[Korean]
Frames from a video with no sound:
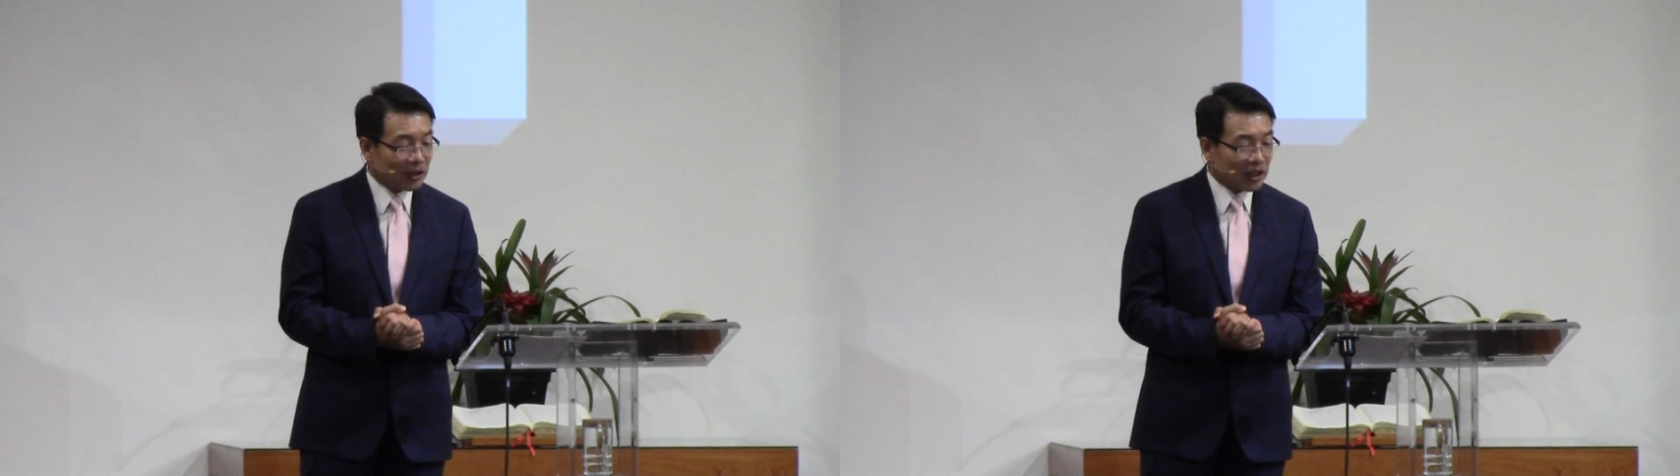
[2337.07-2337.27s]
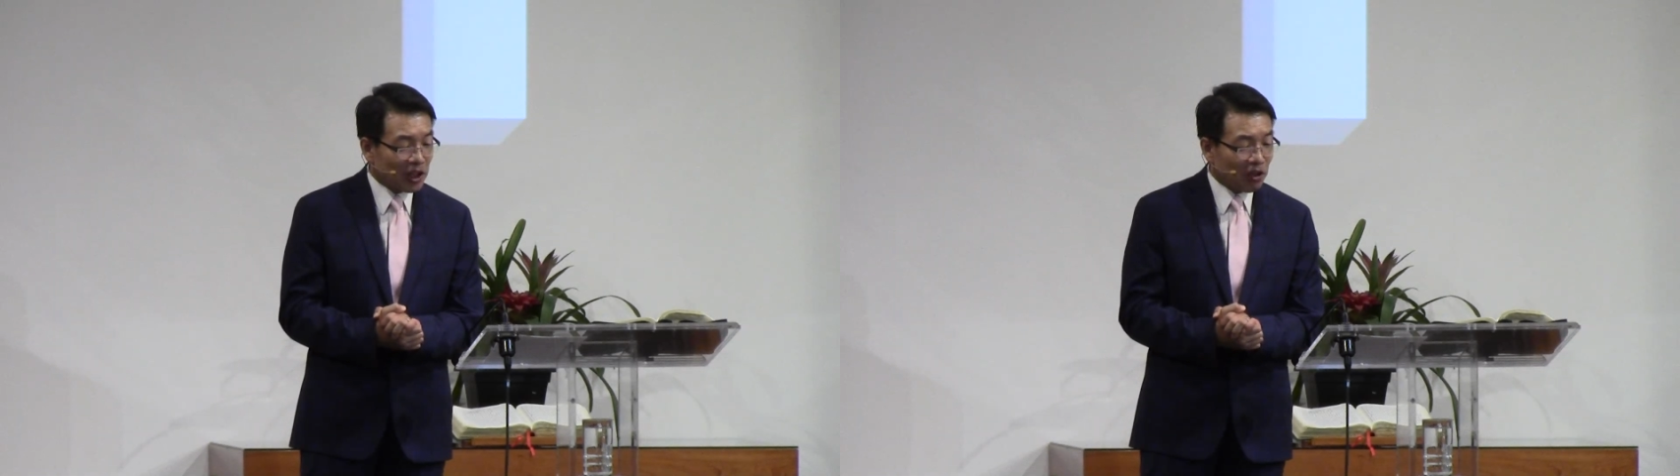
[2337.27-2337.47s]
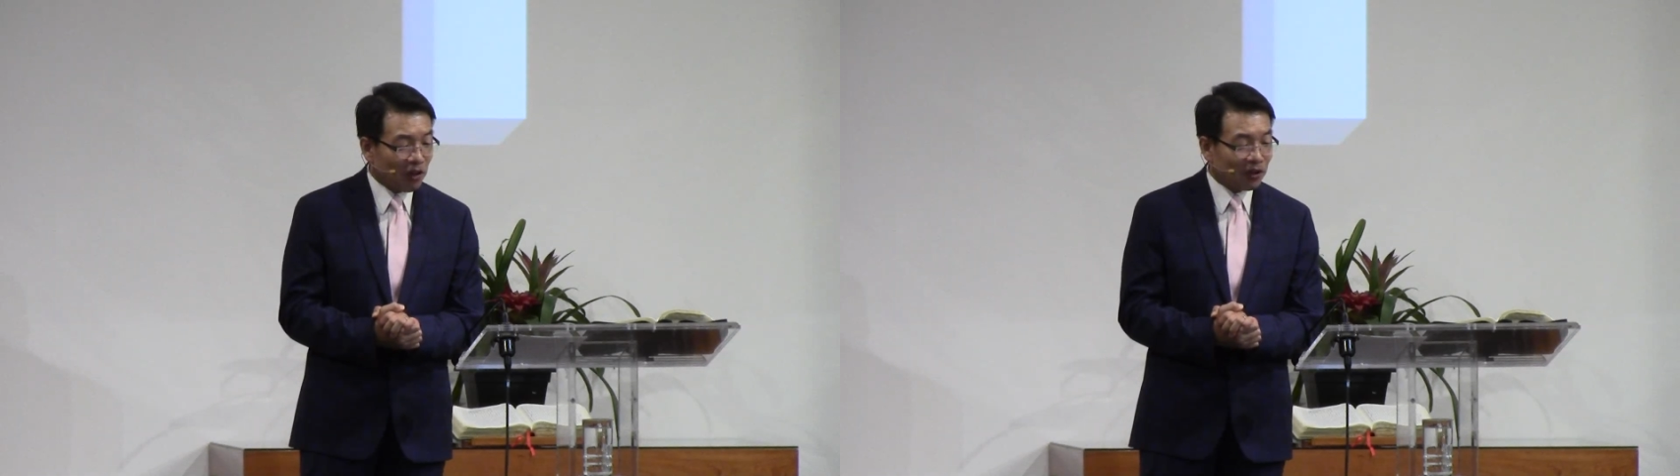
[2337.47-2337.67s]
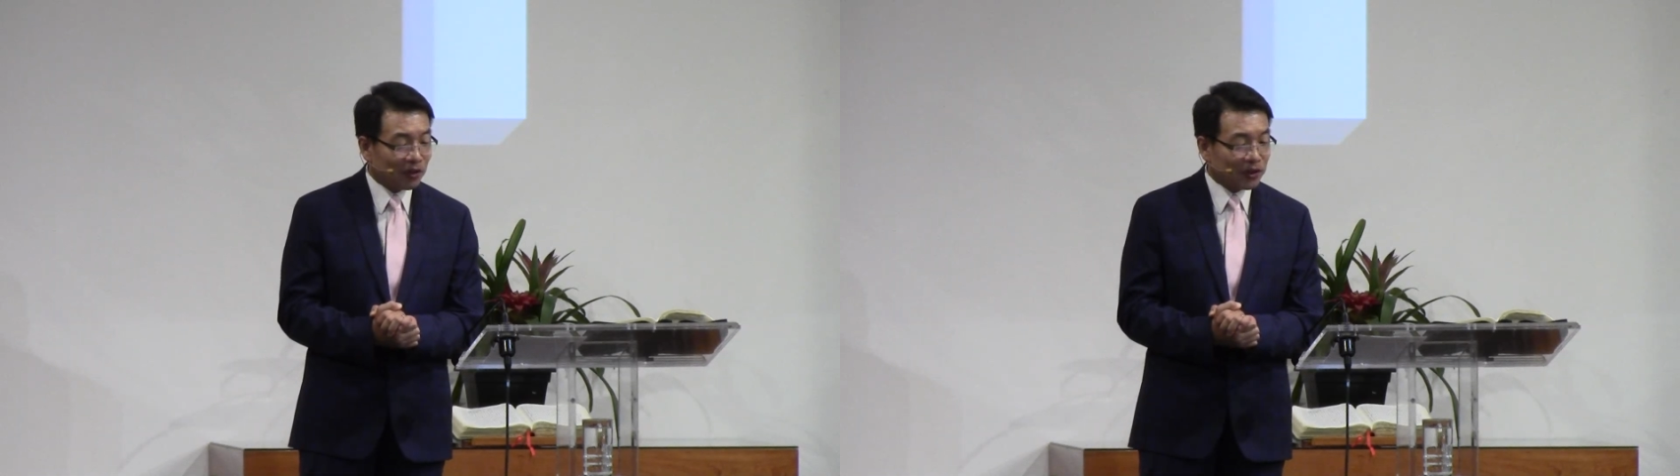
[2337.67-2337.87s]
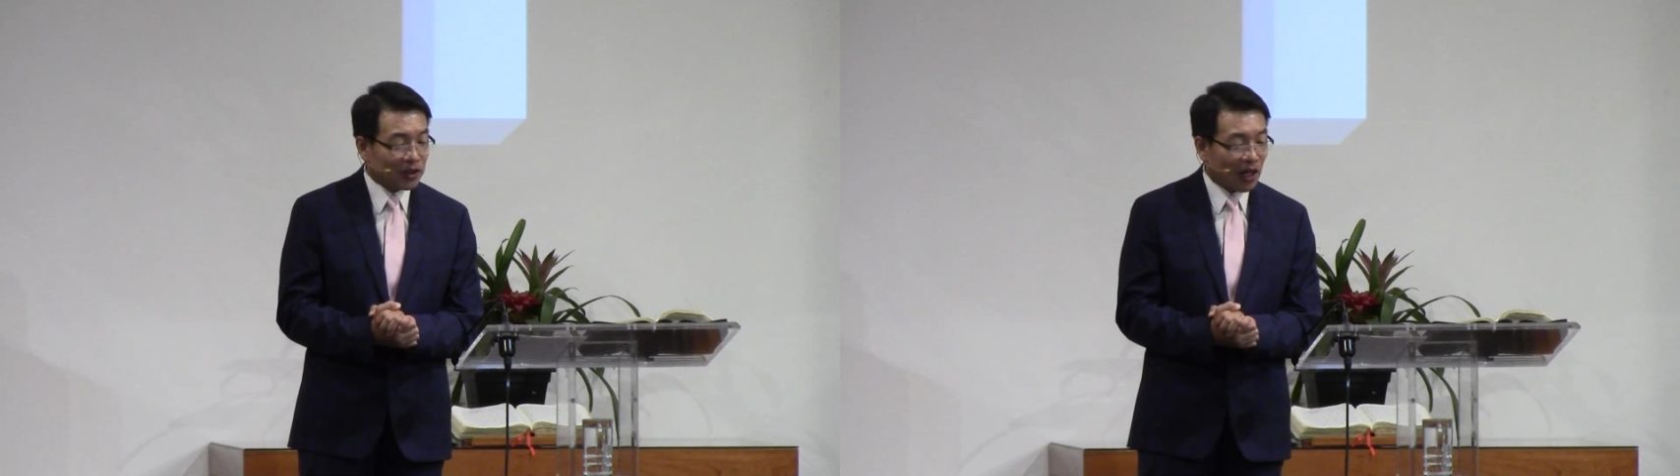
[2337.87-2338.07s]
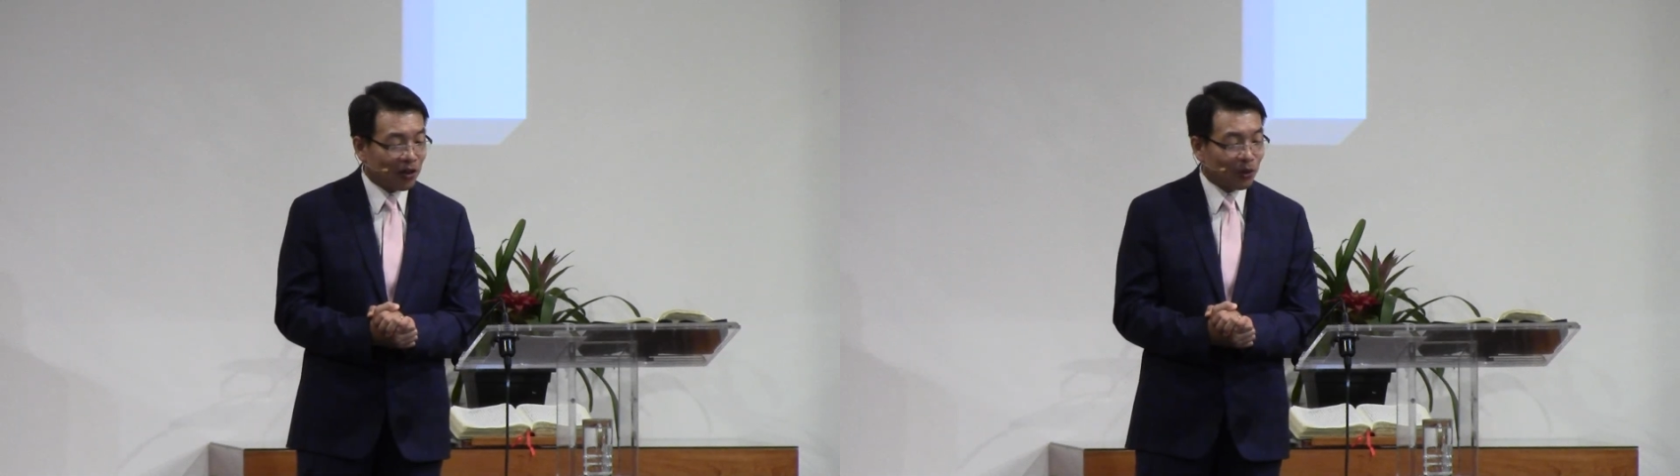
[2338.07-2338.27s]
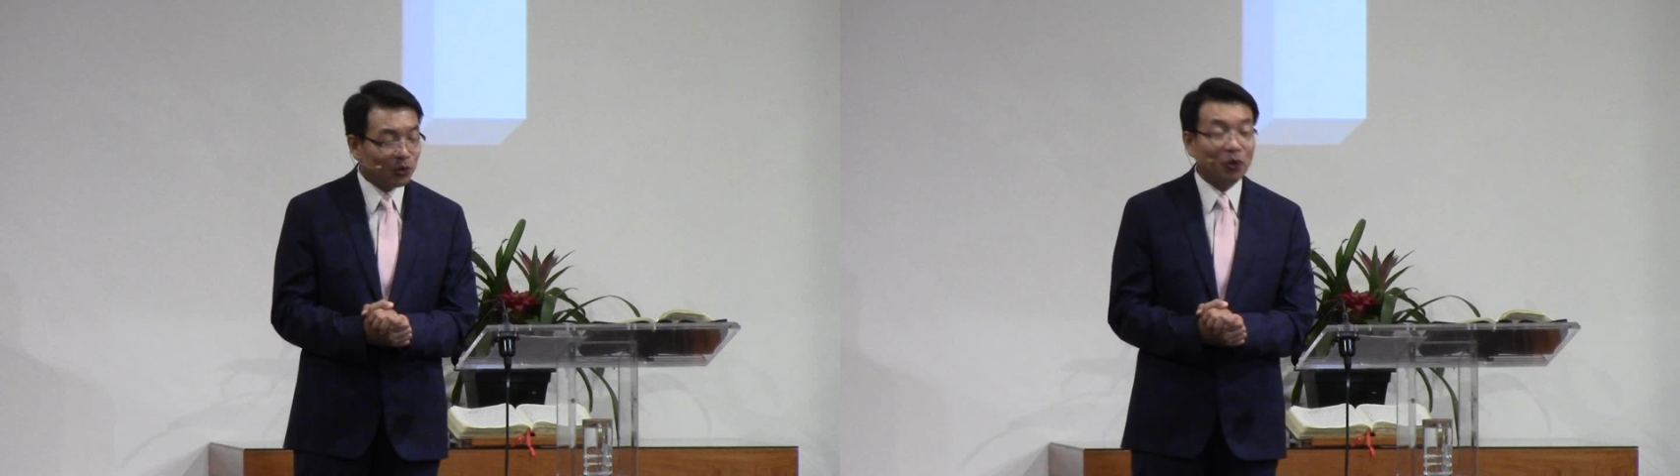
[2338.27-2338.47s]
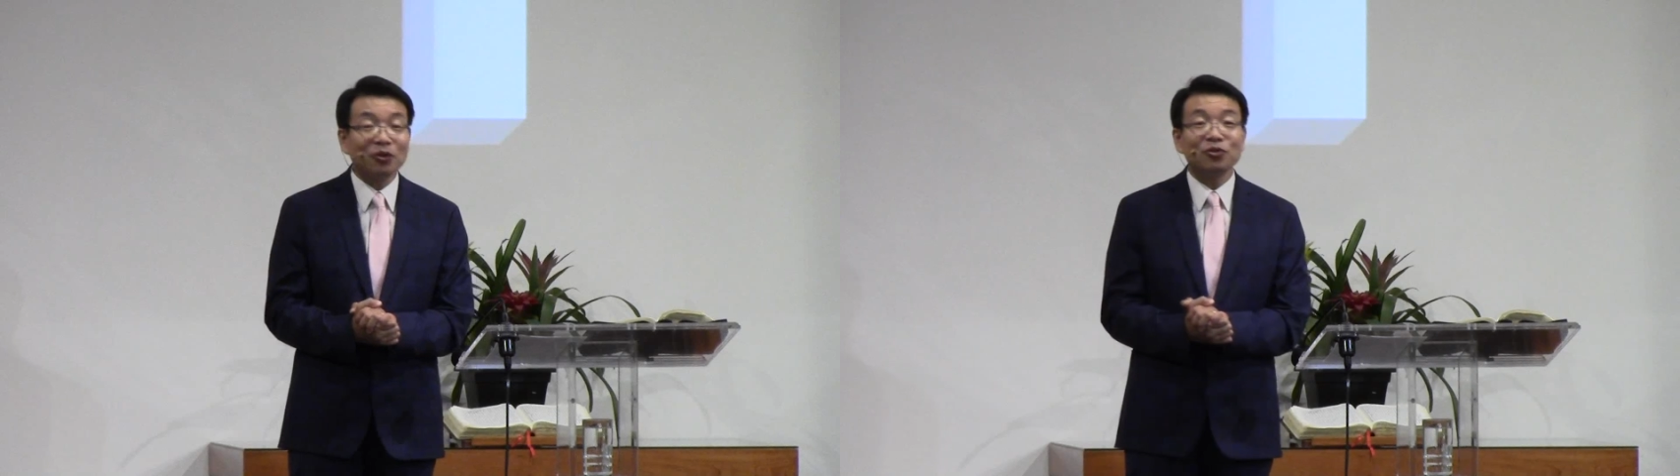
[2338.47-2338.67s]
신령한 것을
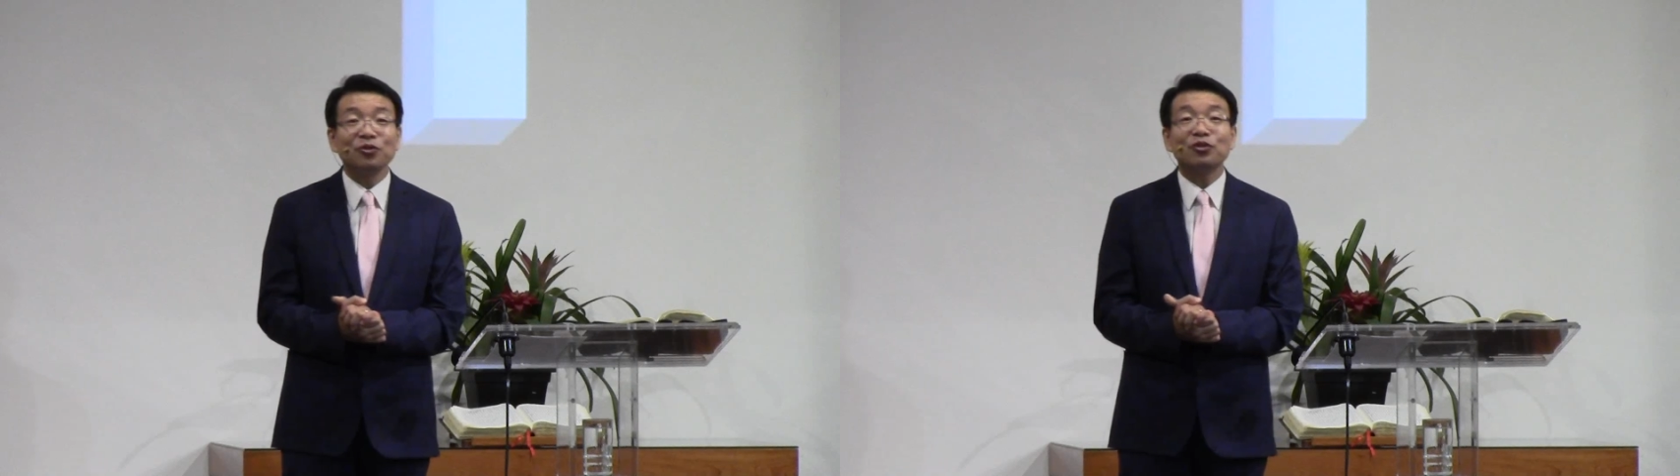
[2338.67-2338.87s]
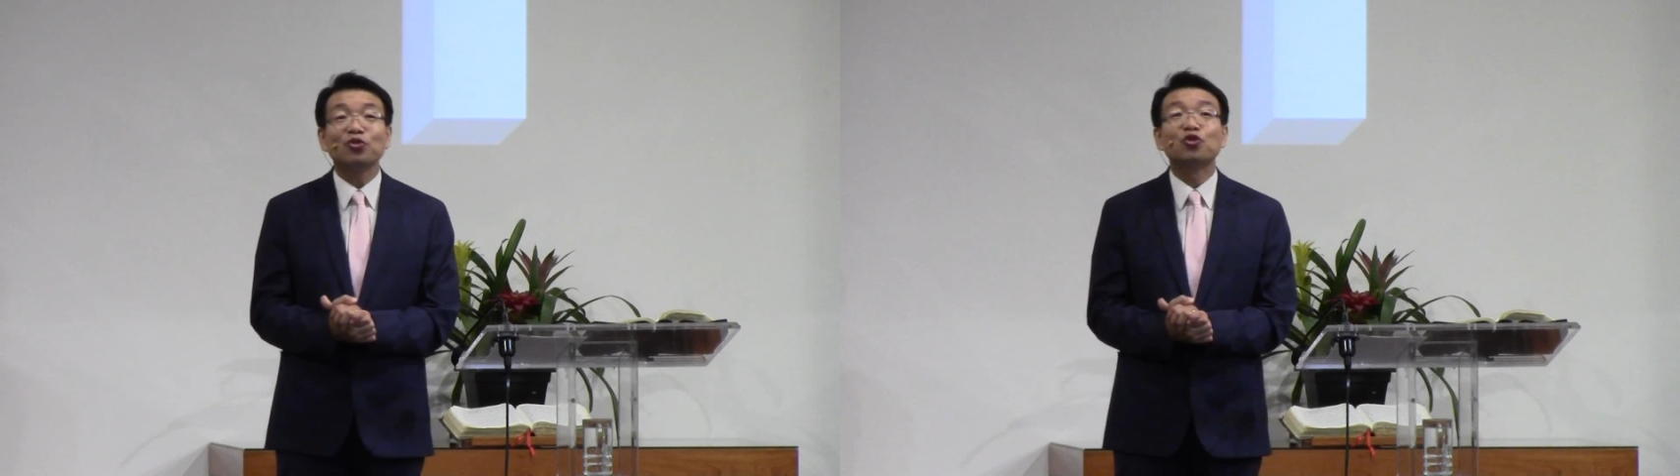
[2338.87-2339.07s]
알고도